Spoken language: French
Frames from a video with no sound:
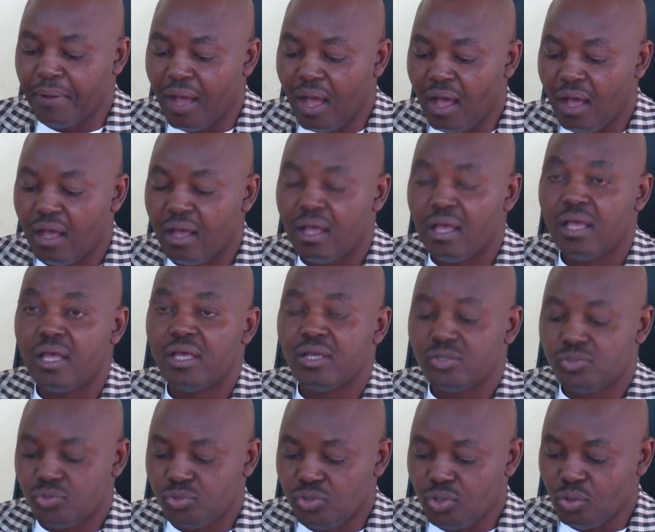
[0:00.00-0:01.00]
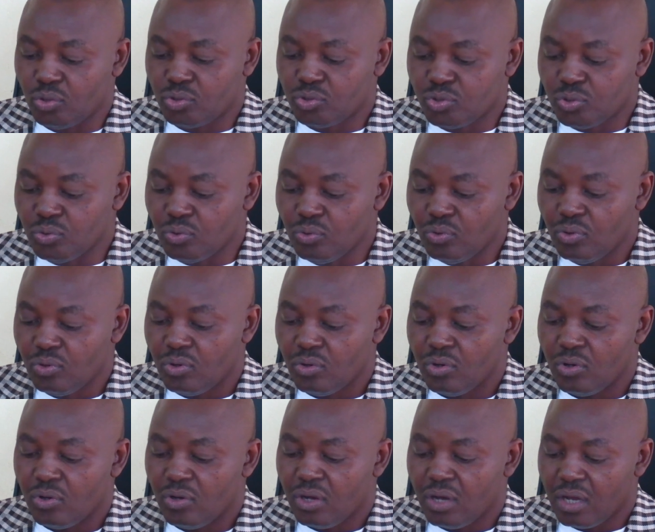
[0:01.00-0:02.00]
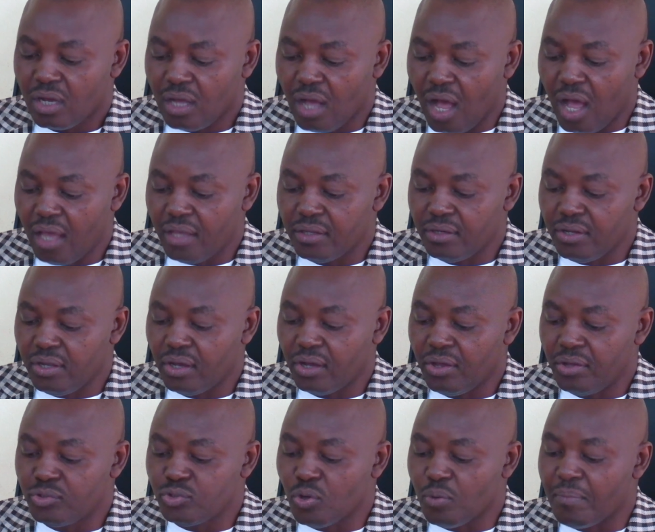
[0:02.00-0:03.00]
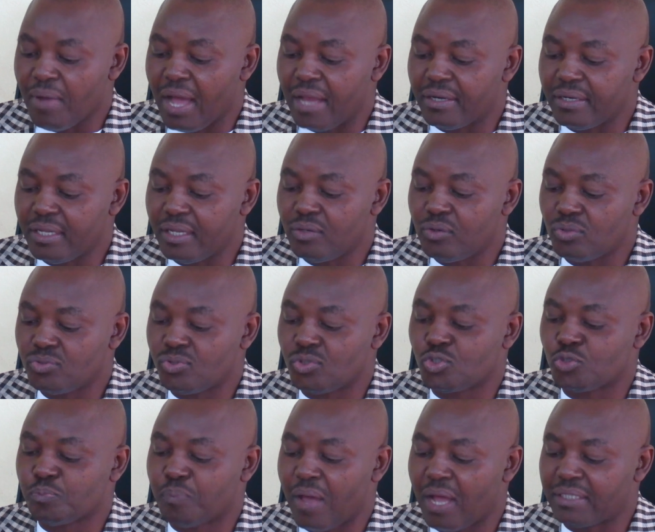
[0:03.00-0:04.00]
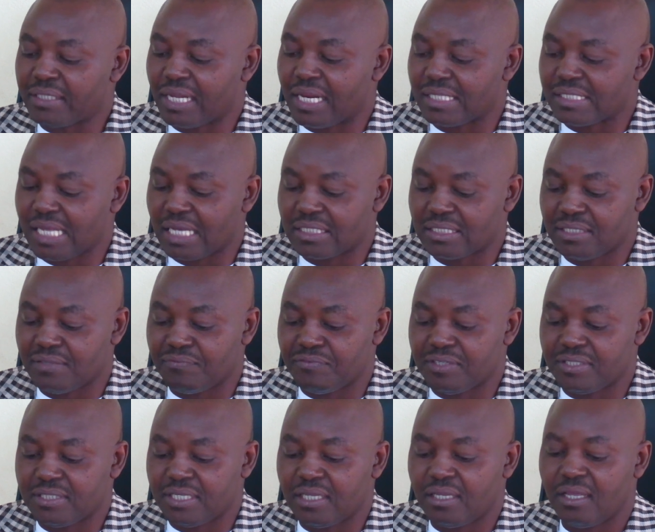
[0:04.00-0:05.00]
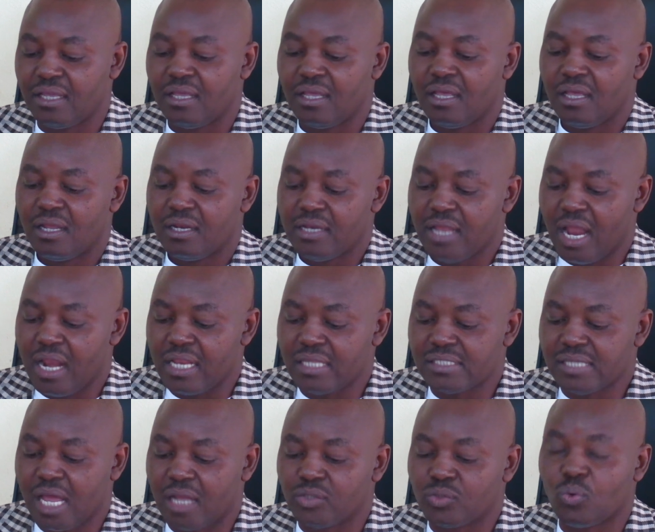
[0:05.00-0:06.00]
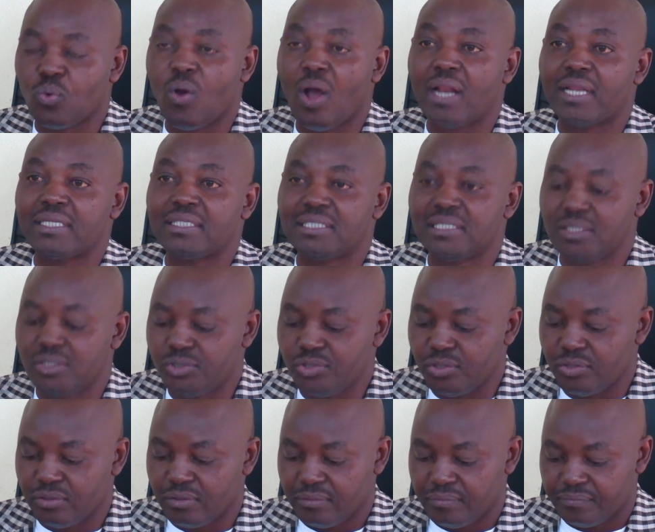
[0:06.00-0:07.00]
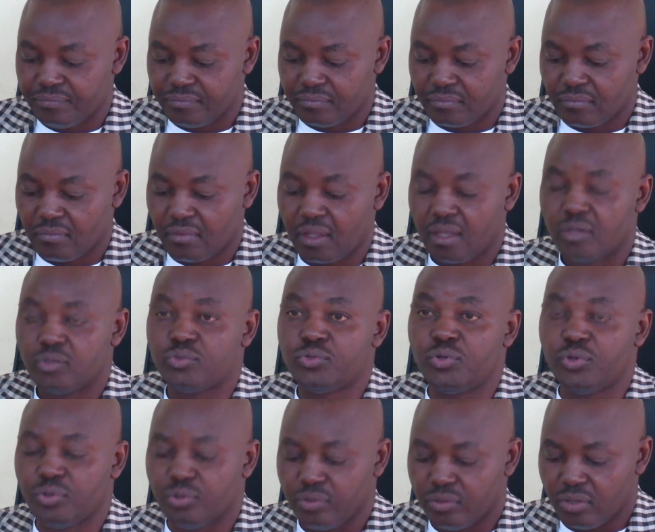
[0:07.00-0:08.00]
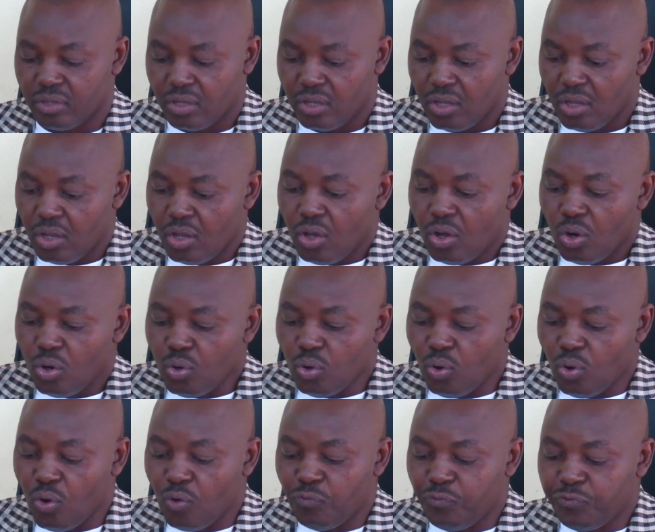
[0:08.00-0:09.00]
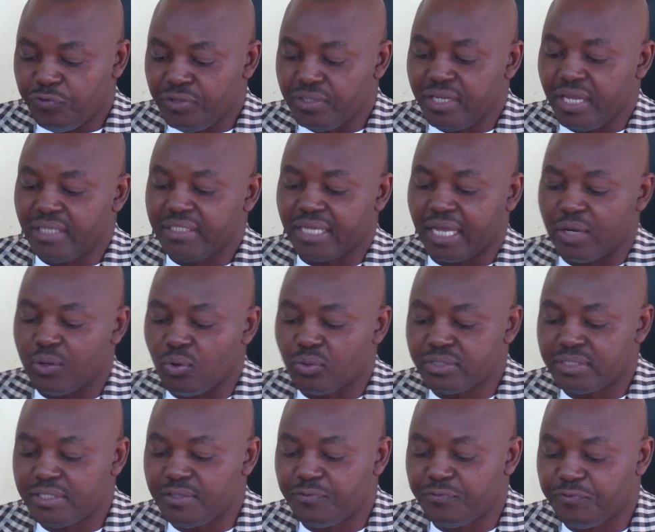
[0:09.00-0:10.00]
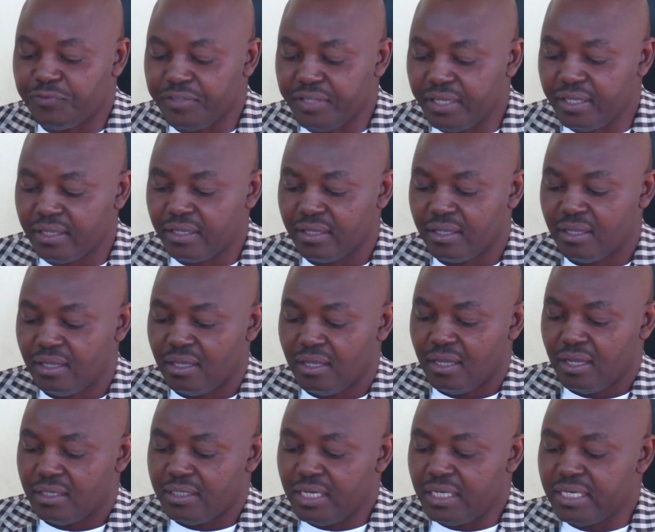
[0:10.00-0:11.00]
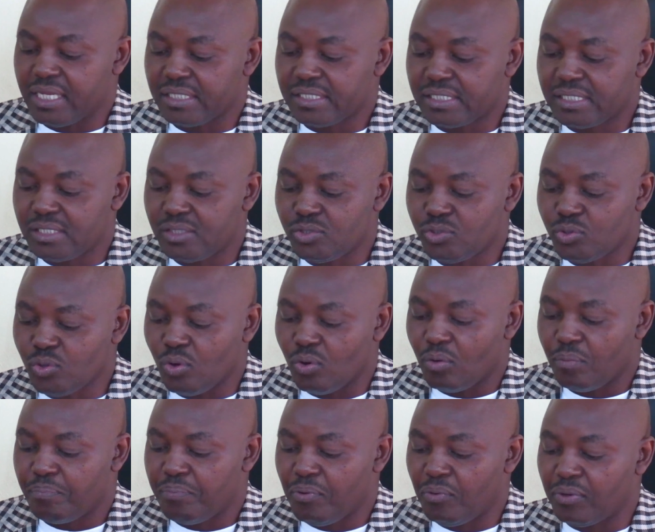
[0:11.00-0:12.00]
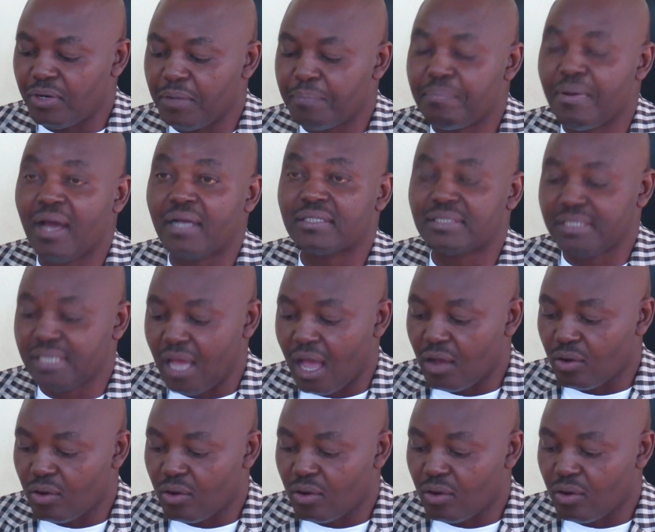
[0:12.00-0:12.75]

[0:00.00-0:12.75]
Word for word: prend, surtout quand il leur est demandé de suspendre les activités dans des endroits litigieux. 2. Le refus d'être notifié des décisions pour les parties